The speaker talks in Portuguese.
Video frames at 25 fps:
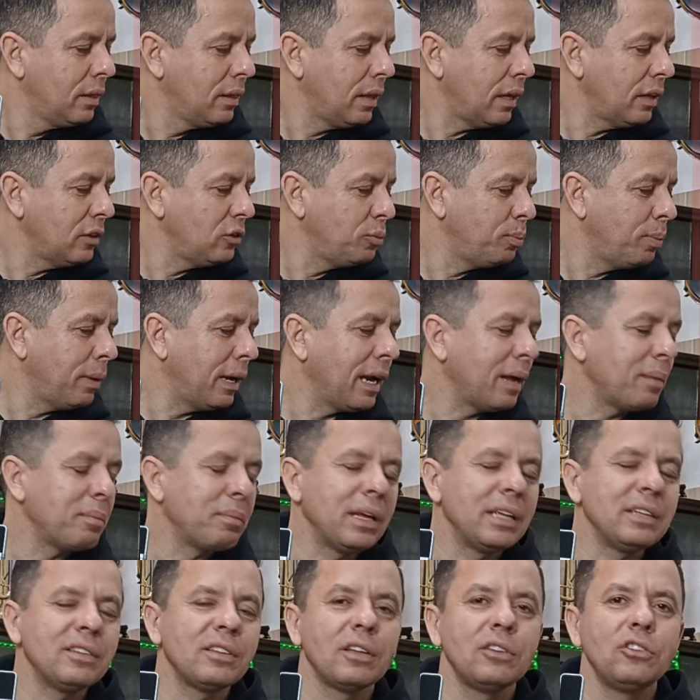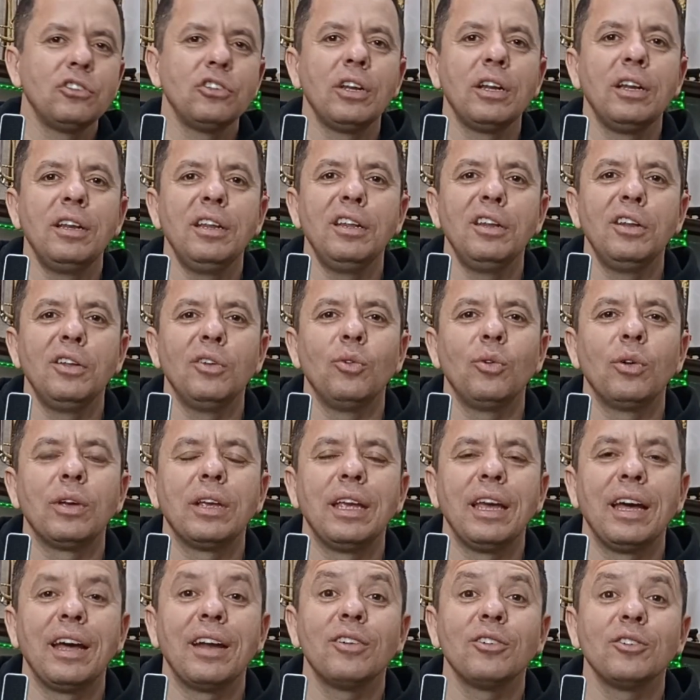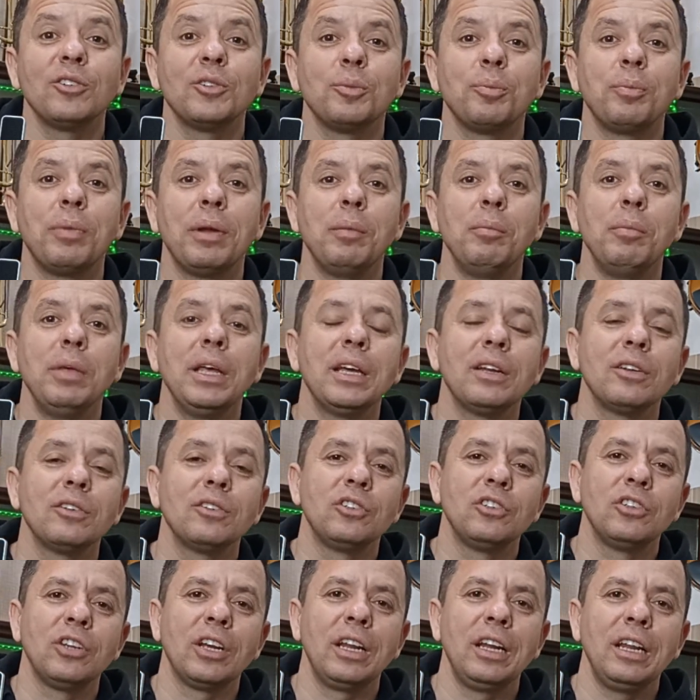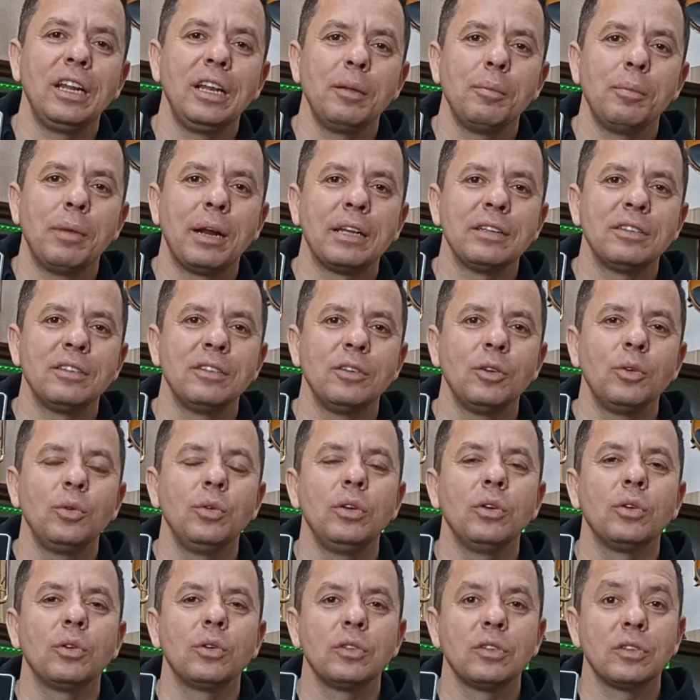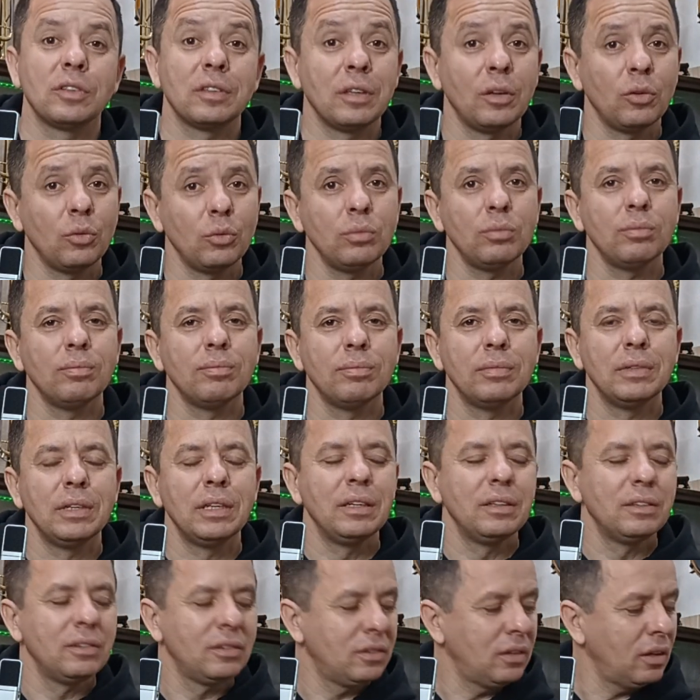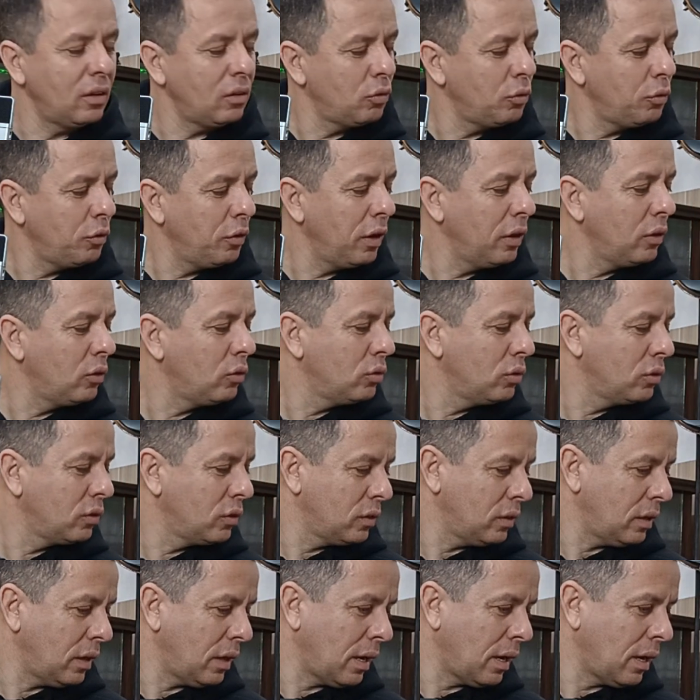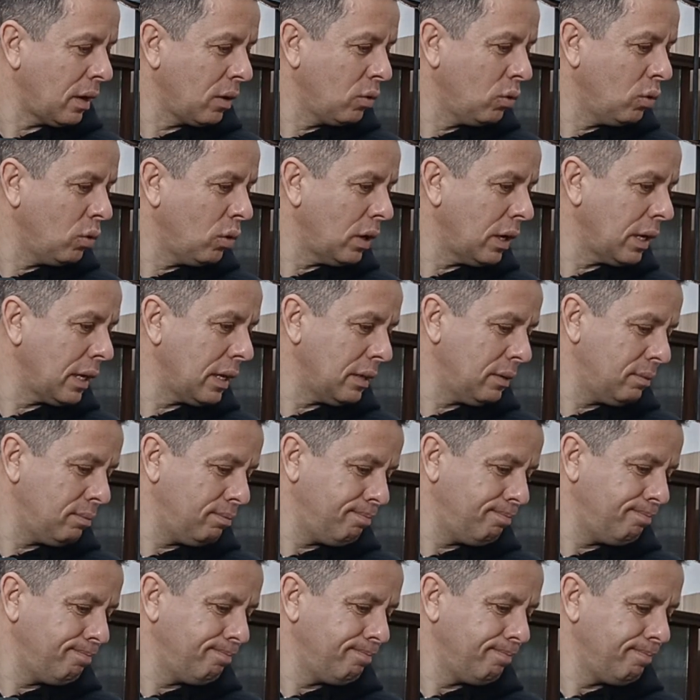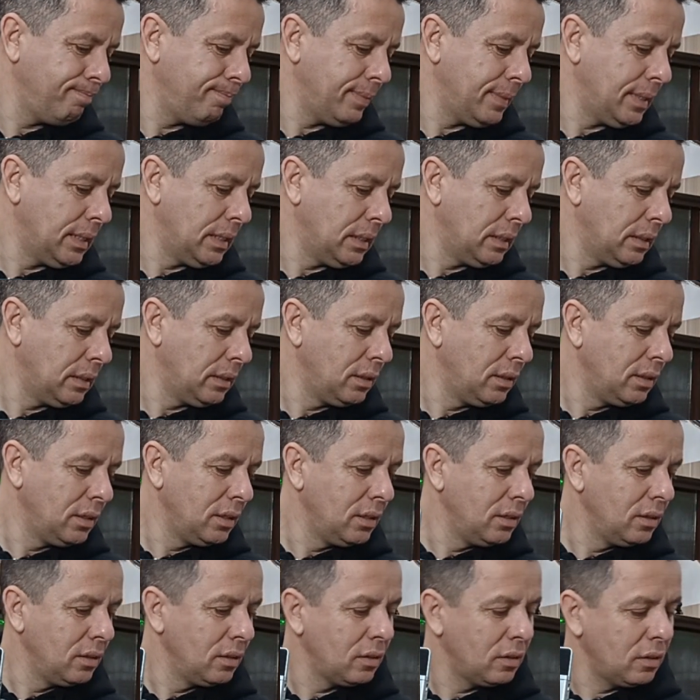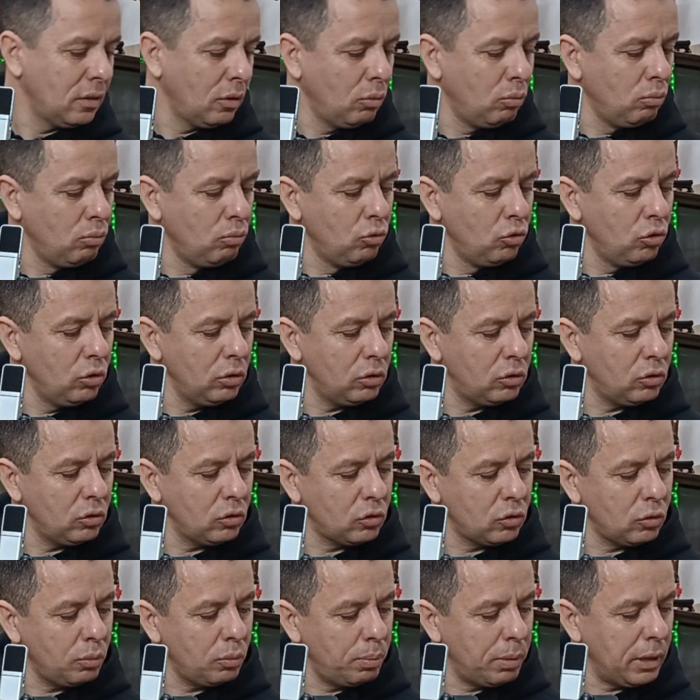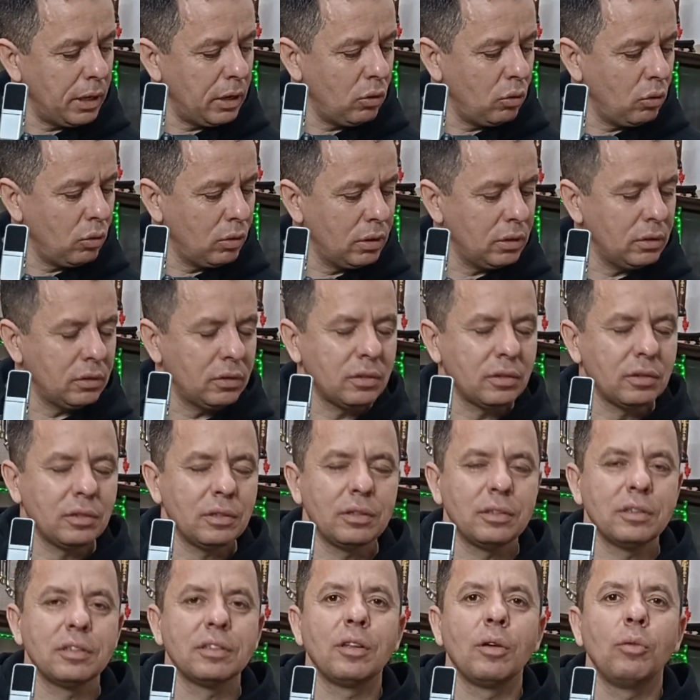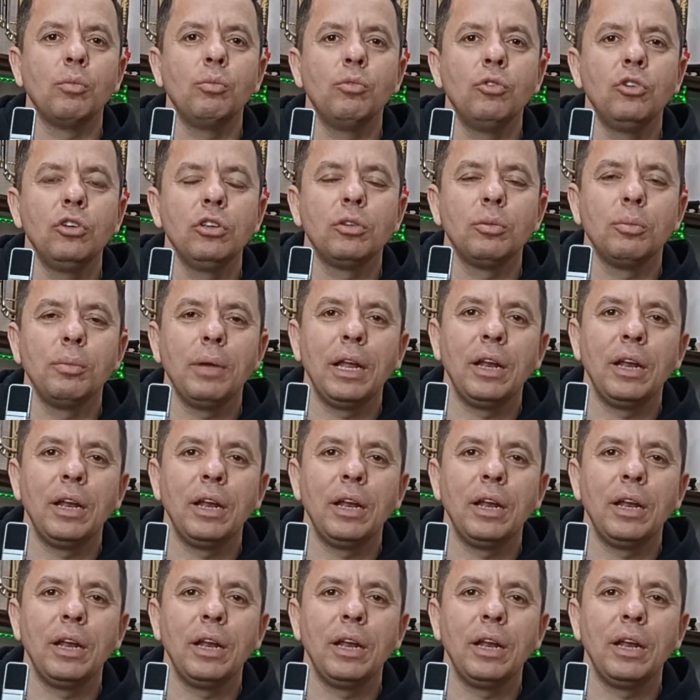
tá de parabéns a Giannini, o que eram os primeiros Giannini Brasil e o que estão sendo feitos agora são muito superiores, estão muito